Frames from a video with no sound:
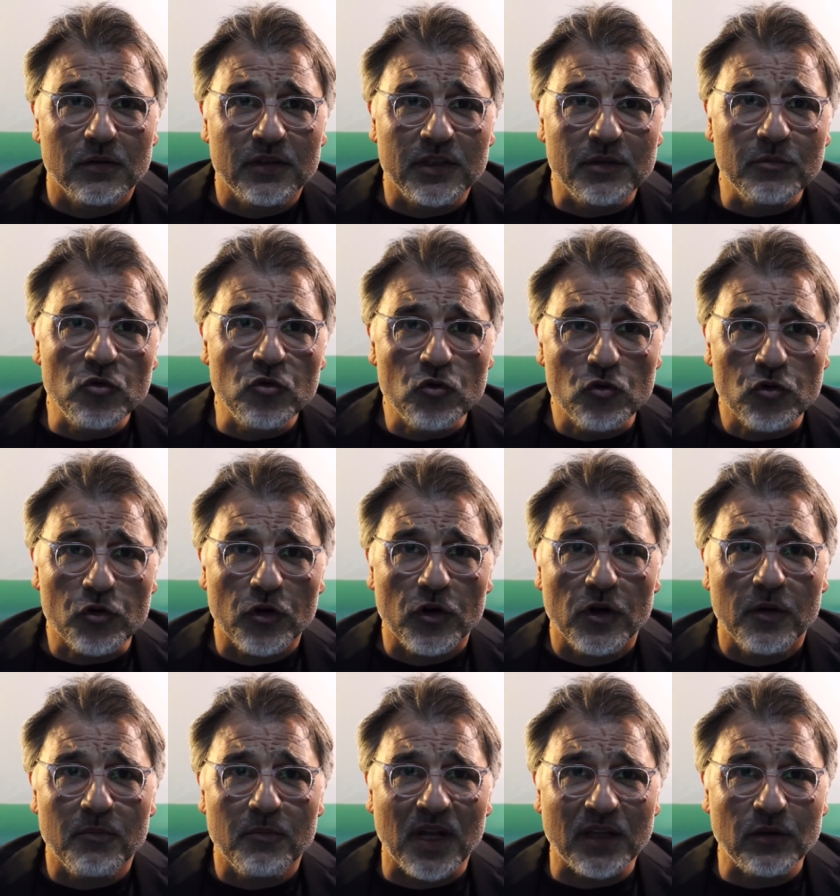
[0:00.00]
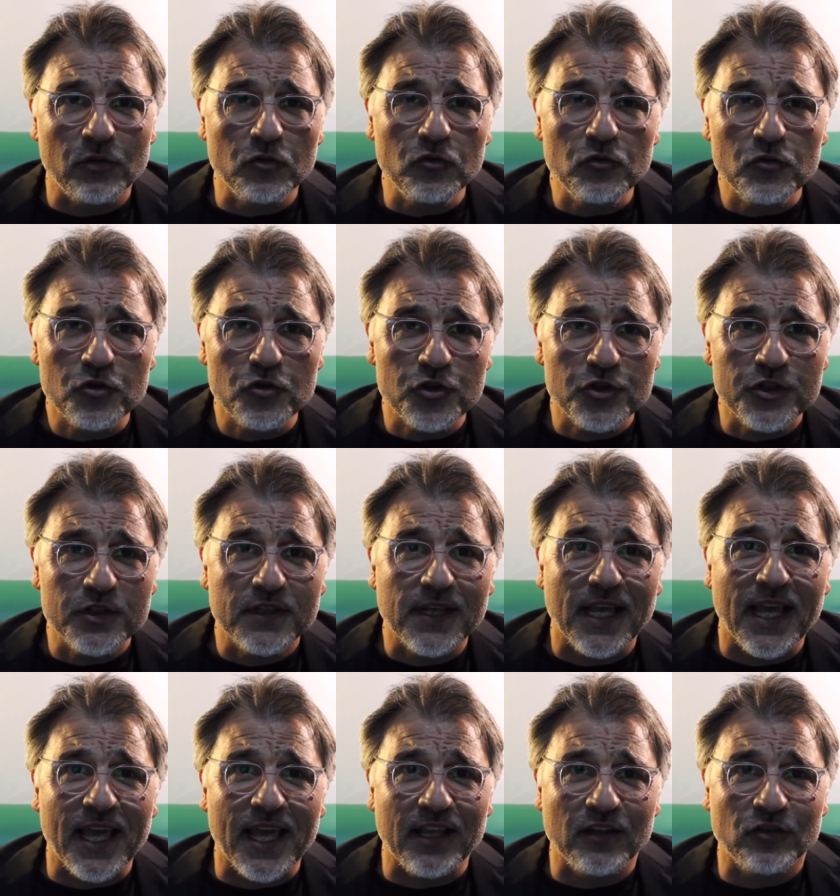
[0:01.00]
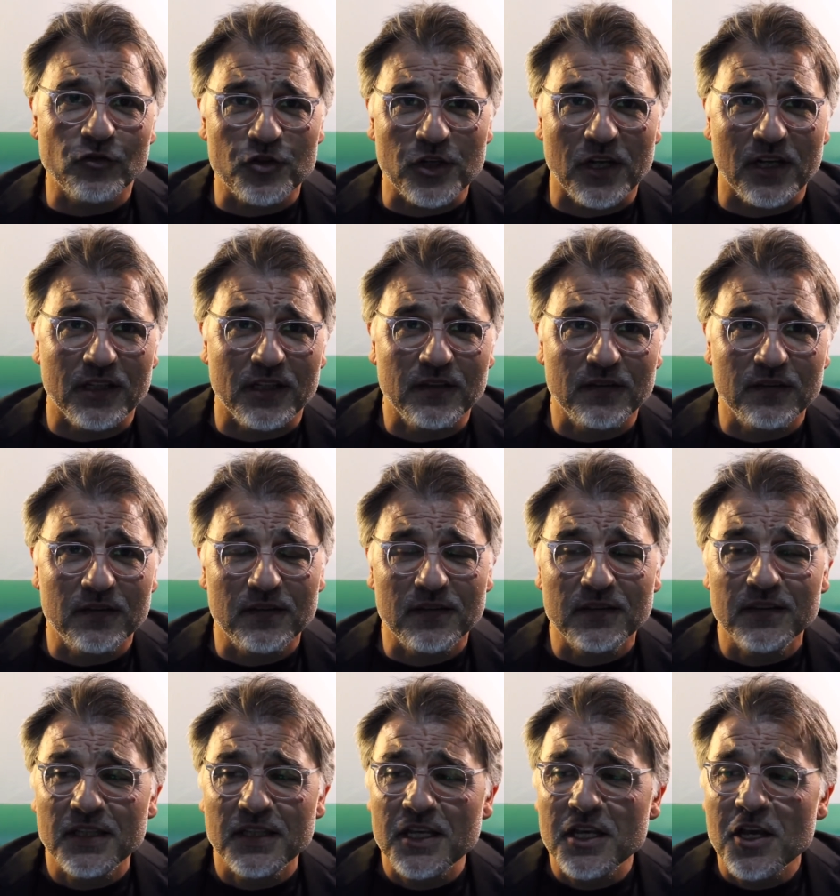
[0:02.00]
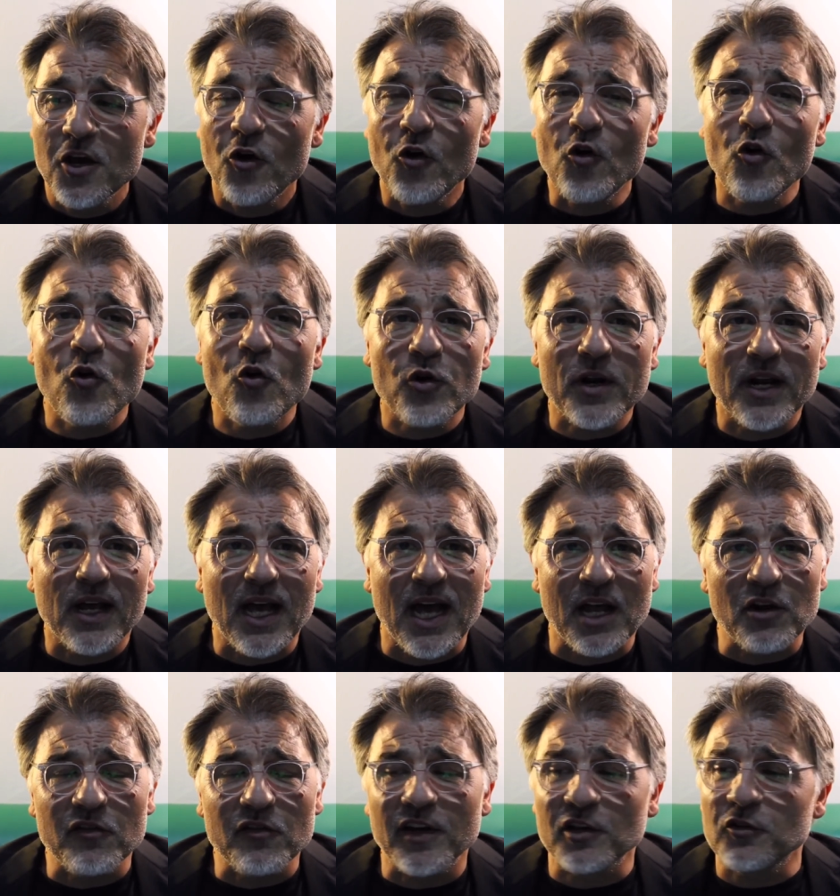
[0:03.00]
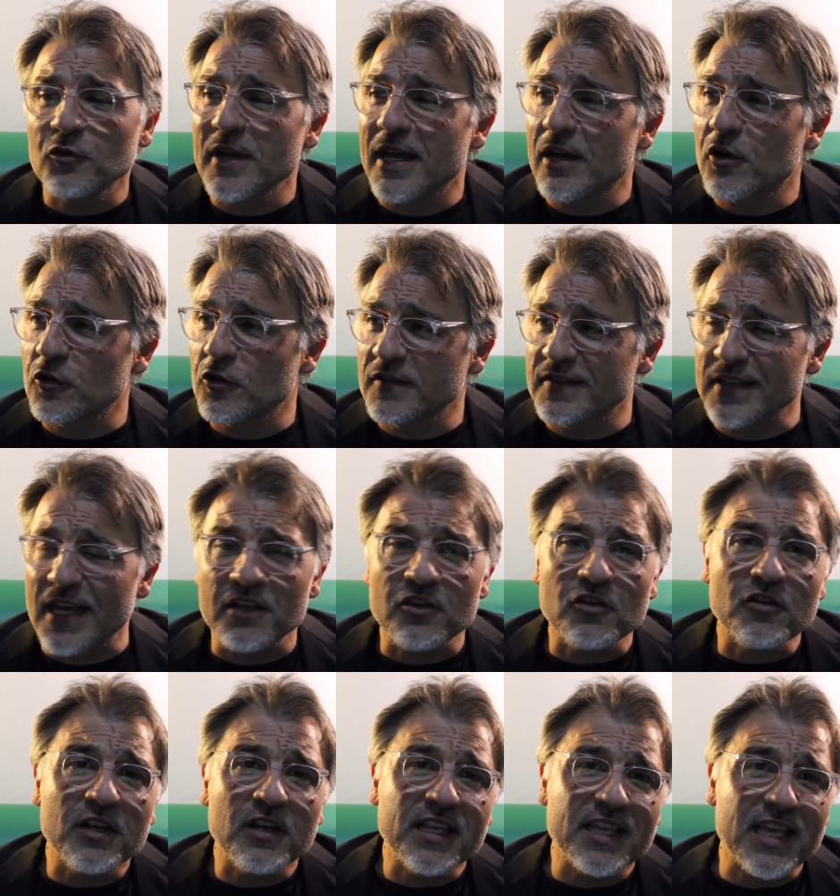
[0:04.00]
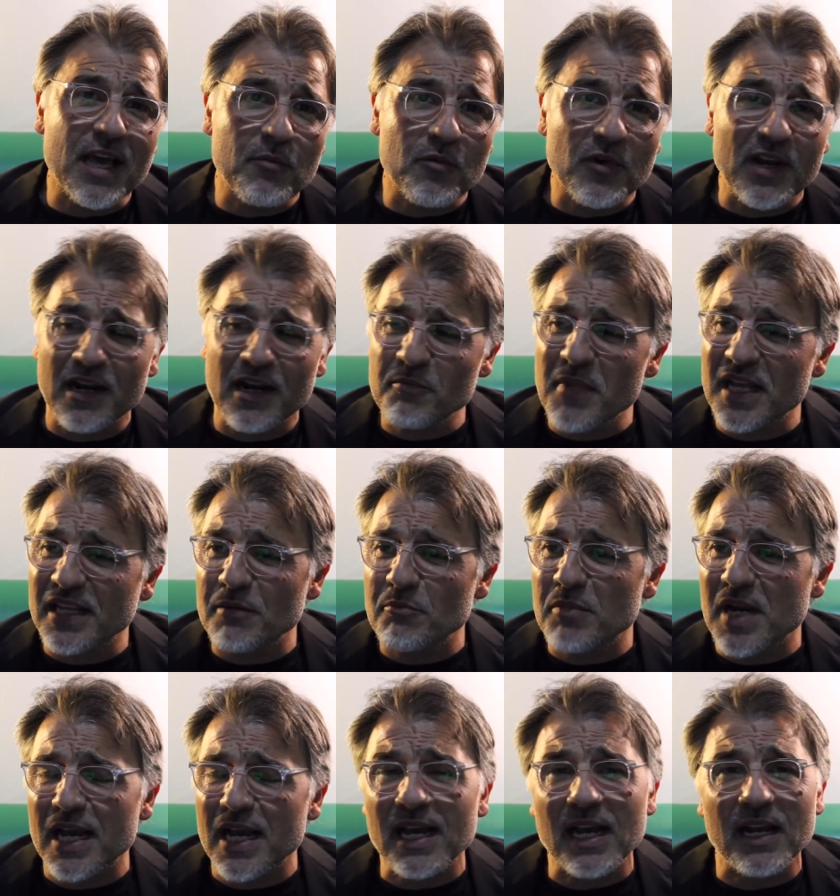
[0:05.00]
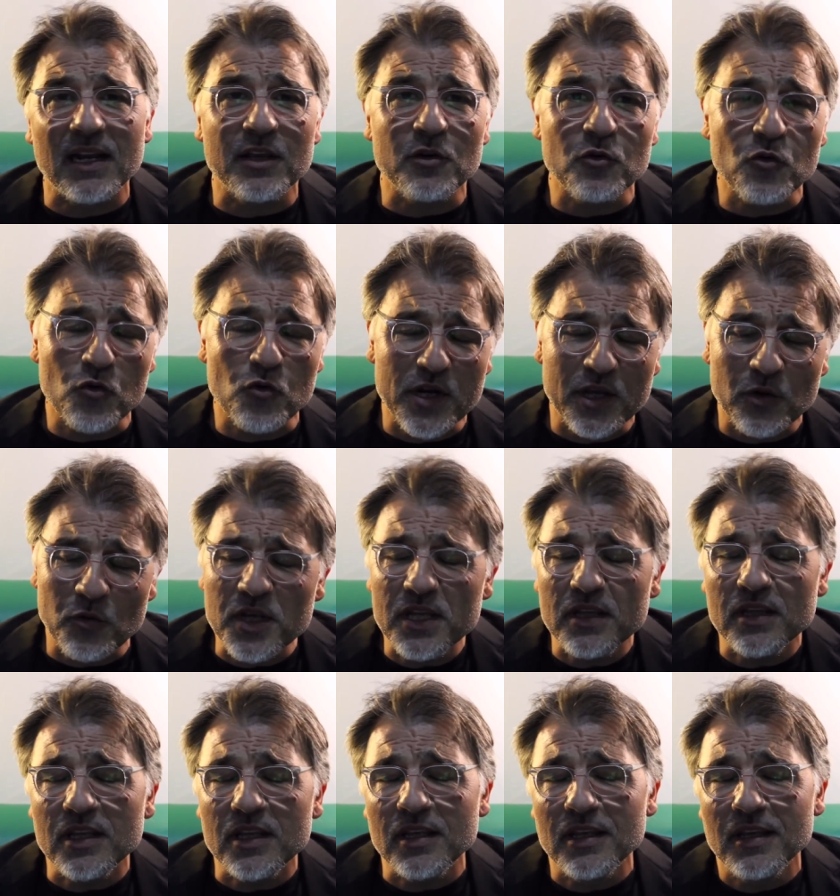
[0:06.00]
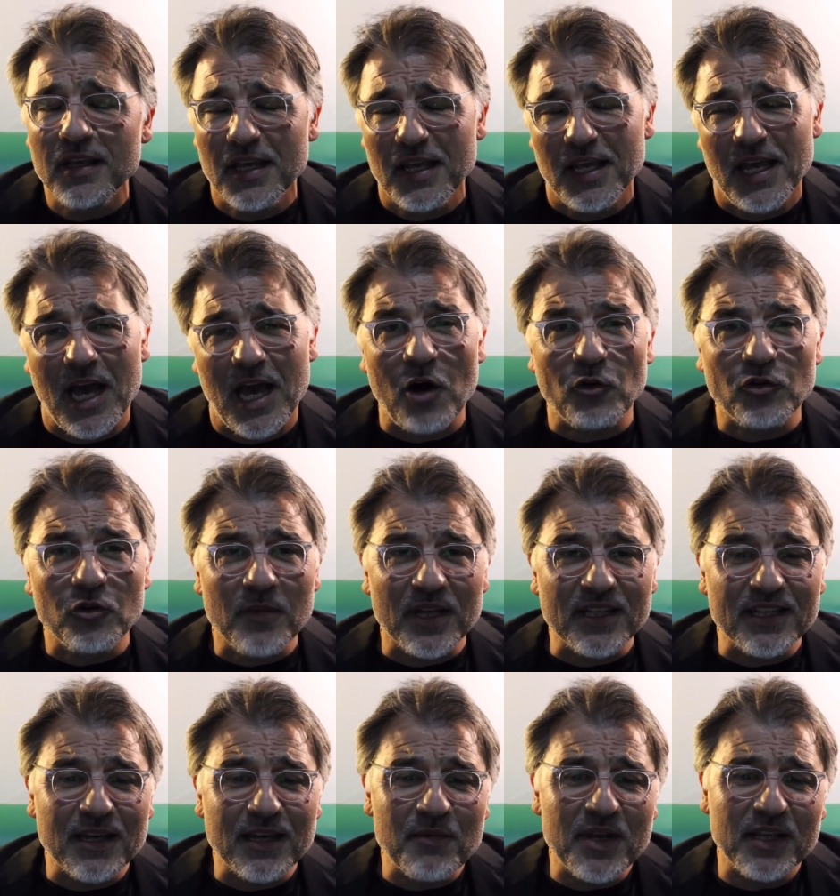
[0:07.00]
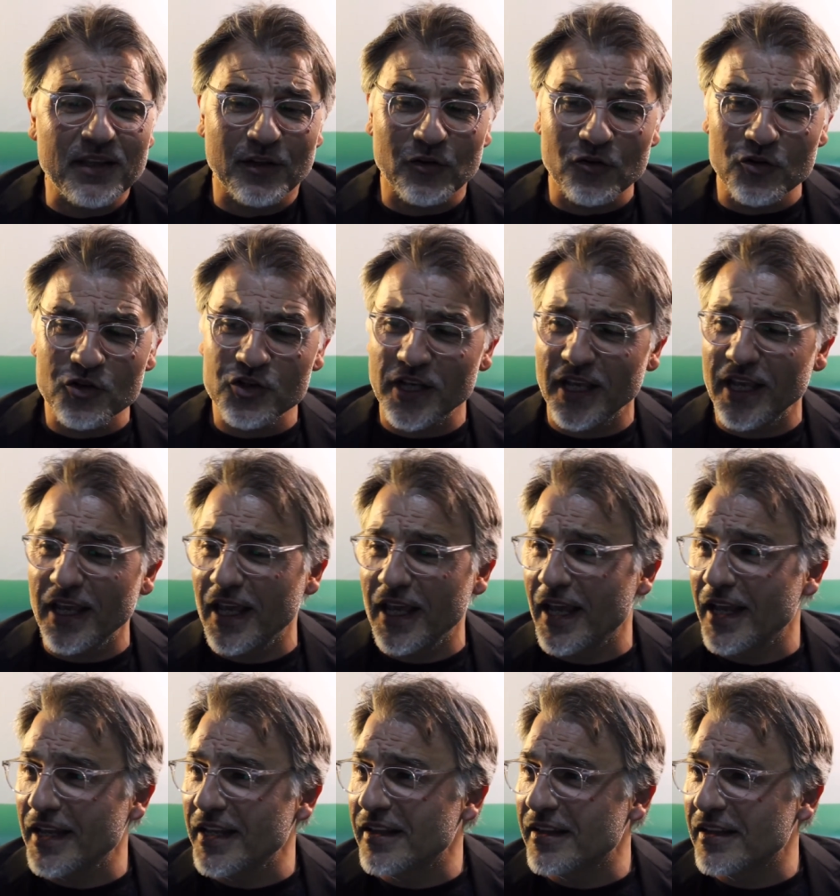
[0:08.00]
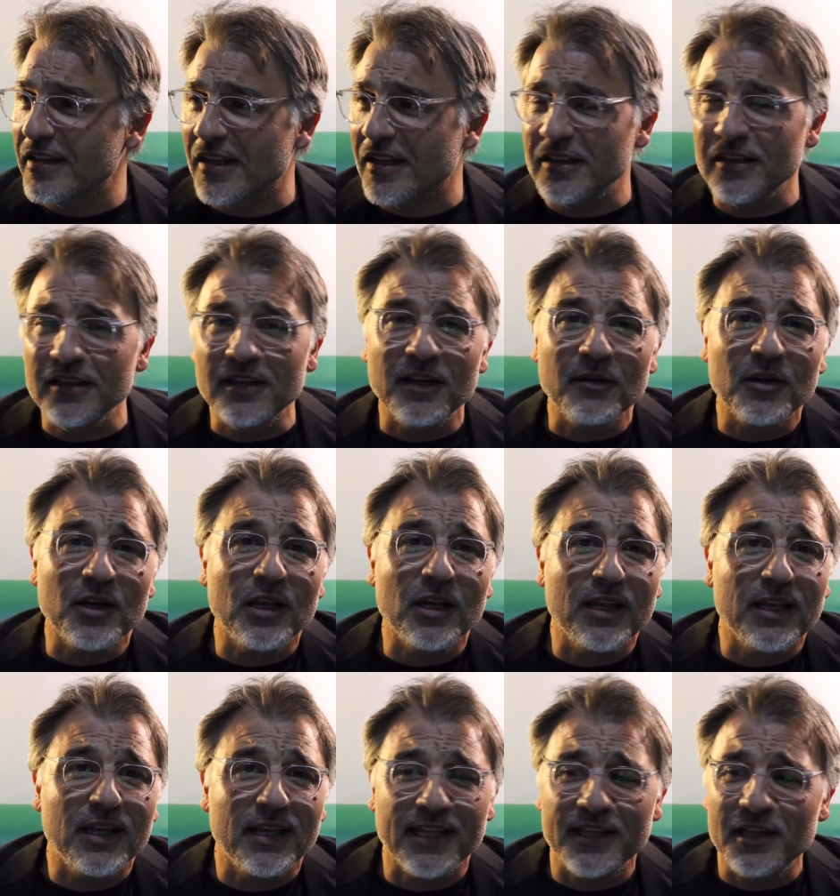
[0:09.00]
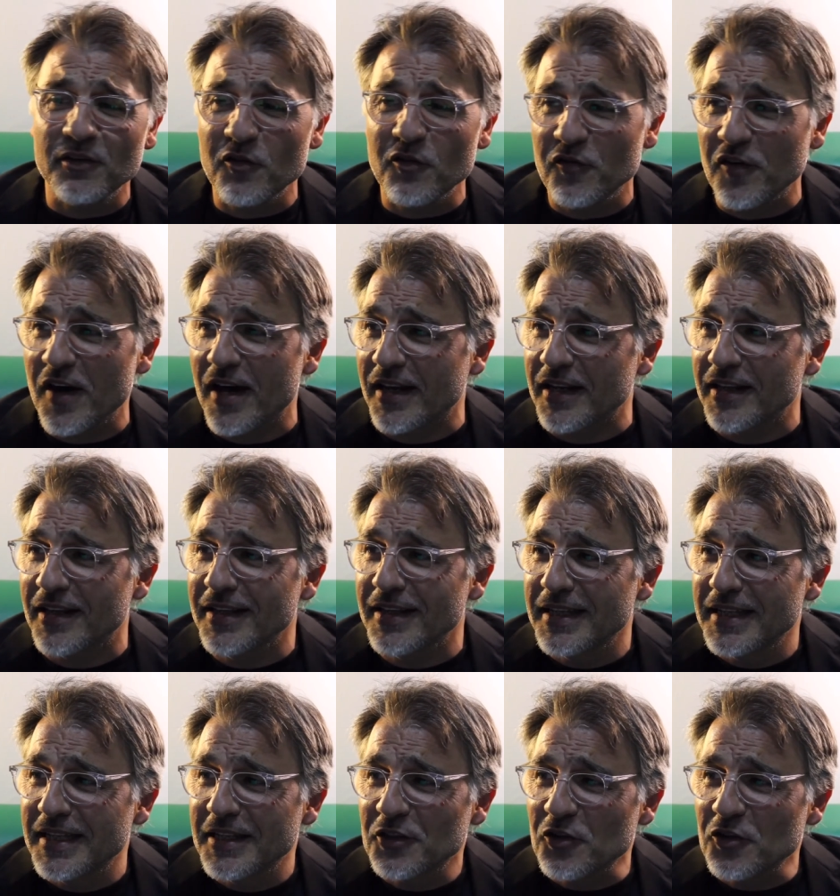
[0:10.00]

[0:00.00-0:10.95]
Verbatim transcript: Di Muro, Mattucci e i socialisti. Ora hanno fatto un accozzaglio, io li chiamo l'armata Brancaleone, quindi automaticamente non c'è niente da dire, okay? che devo fare?